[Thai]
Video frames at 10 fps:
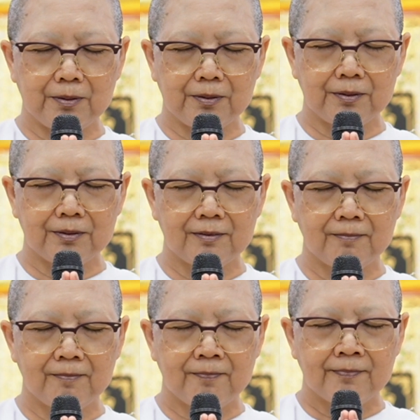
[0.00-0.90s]
งค์
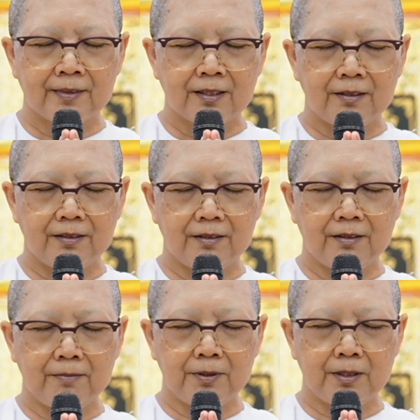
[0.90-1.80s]
ขอน
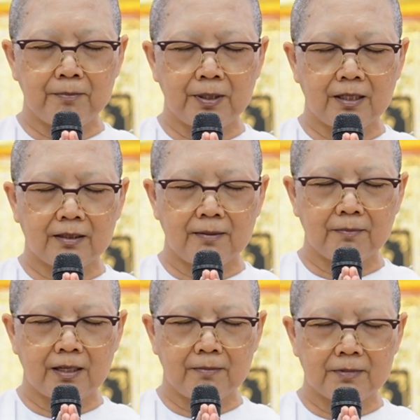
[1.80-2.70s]
อบน้อมพระธรรม
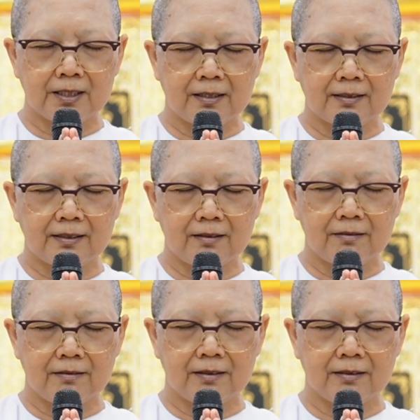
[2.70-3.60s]
คำสั่งสอ
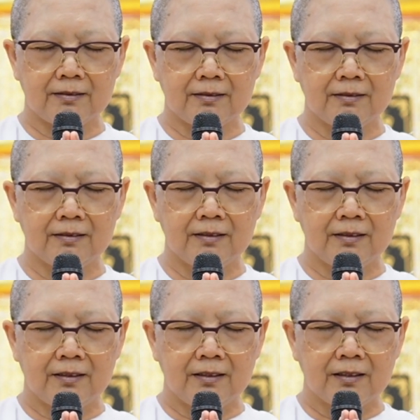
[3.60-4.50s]
น
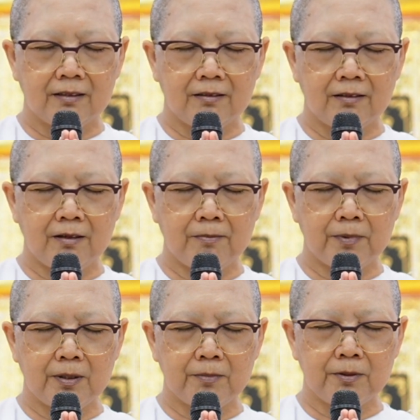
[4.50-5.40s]
ขอนอบ
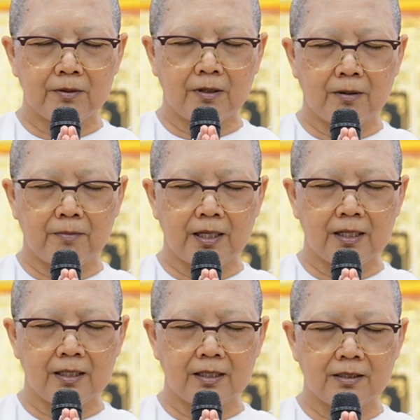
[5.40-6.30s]
น้อมคุณของพระอ
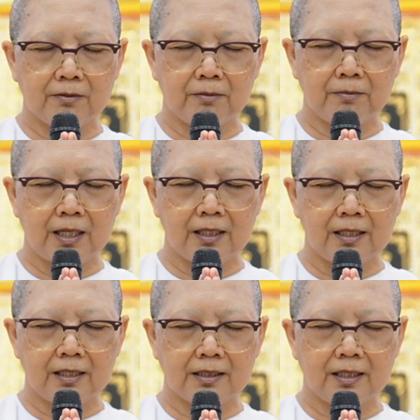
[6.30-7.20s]
ริยสงฆ์พระอริ
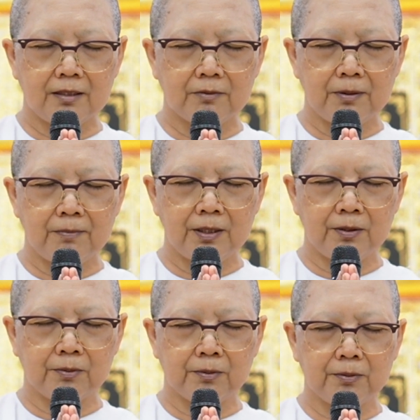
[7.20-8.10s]
ยเจ้าที่มี
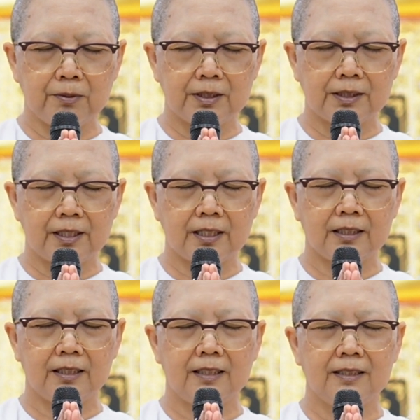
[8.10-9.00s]
อยู่ทุกทั่วสาร
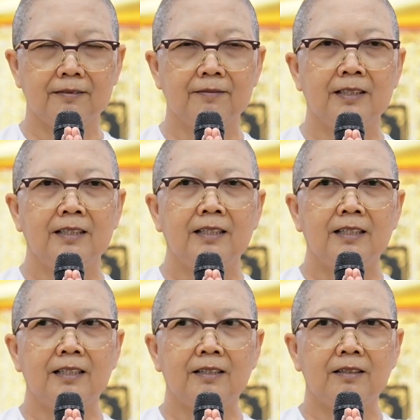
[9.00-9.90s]
ทิศ
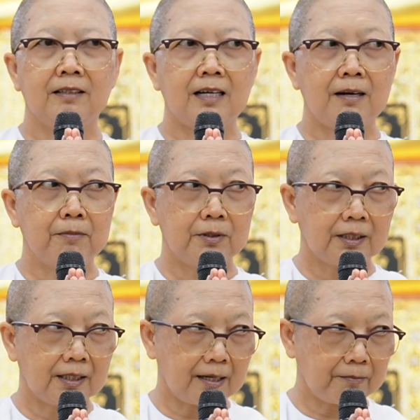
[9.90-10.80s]
และขอกราบโม
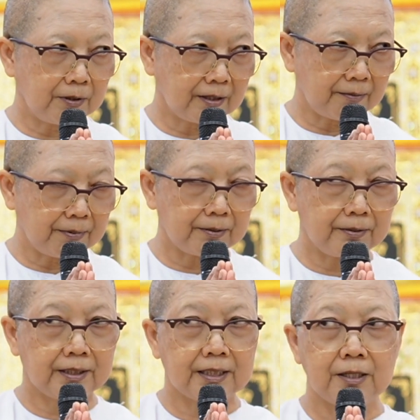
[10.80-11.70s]
ทนาบุญกับพระ
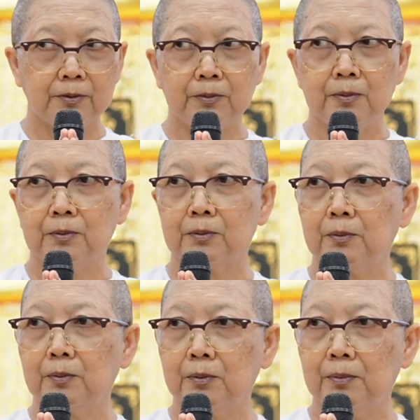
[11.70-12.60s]
คุณเจ้าทุกองค์ทุ
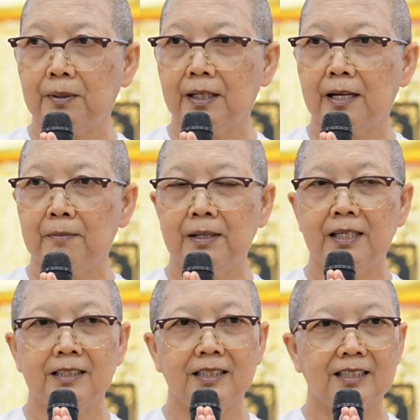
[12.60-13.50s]
กรูปคณะแม่
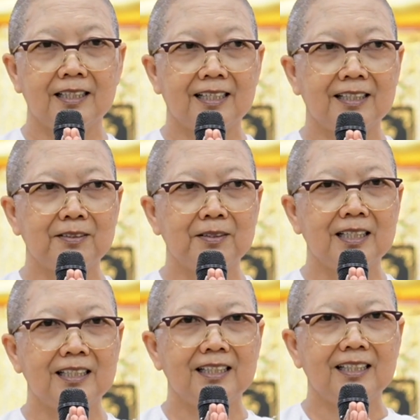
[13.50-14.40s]
ชีคณะเจ้าห
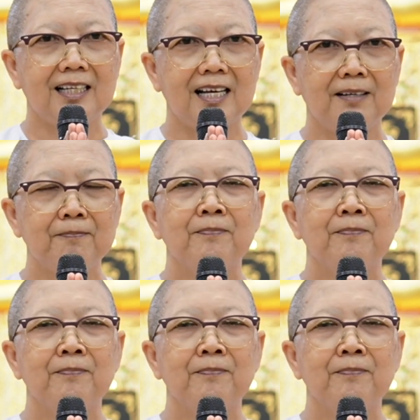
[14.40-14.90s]
น้าที่และ